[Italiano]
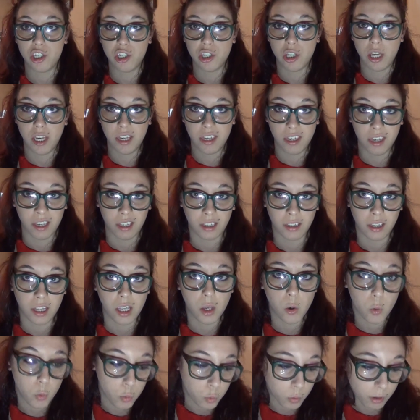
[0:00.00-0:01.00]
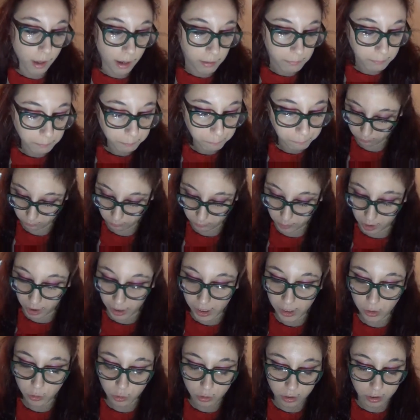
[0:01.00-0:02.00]
sceglierne una
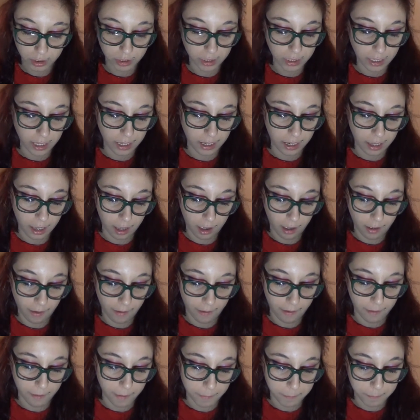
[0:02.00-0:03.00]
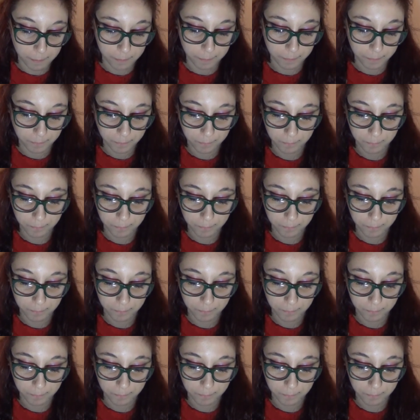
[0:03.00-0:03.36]
credo sia la, mm,